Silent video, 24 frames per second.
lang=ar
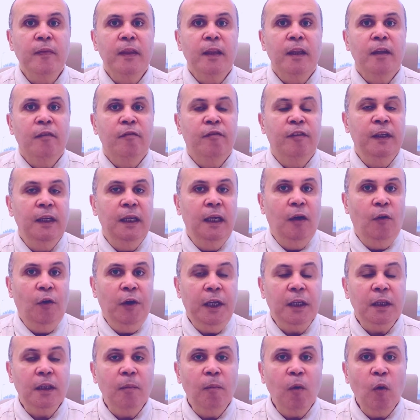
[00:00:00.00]
في الاوعيه
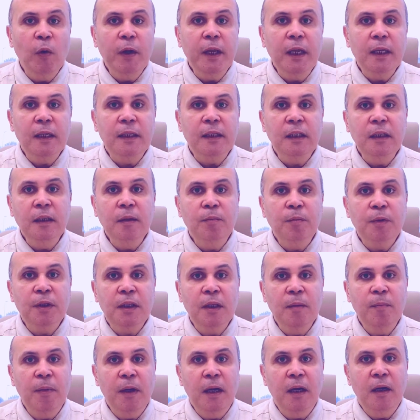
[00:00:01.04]
الدمويه دي
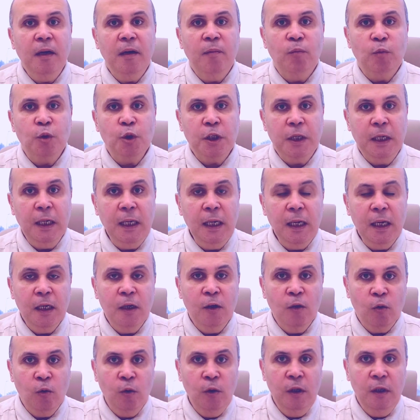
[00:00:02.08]
بتبقى مشكله
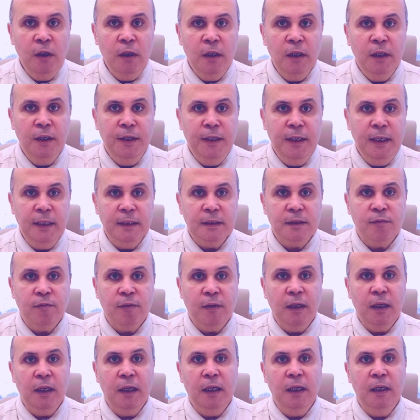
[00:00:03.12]
لكل الناس
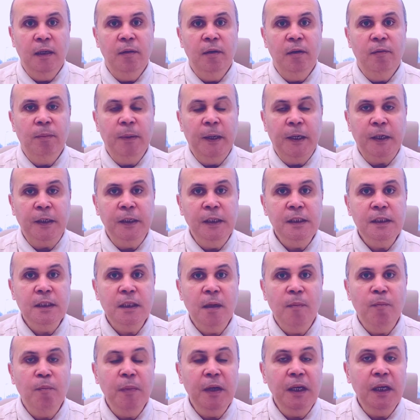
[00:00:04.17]

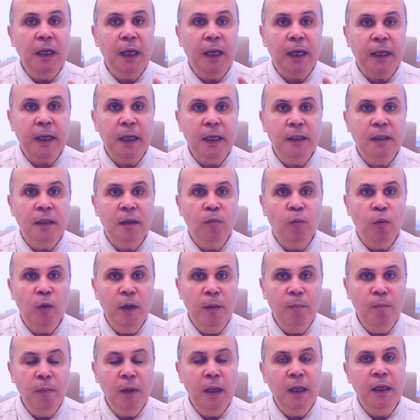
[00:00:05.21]
فالمغنيسيوم من الحاجات
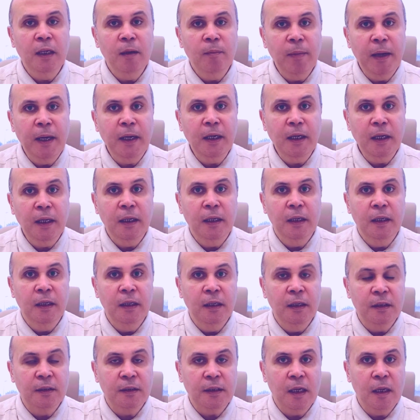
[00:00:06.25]
المهمه لمنع
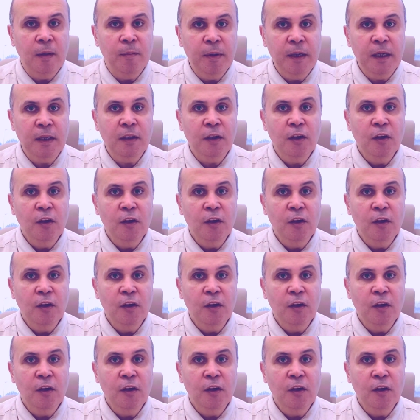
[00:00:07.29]
الالتهابات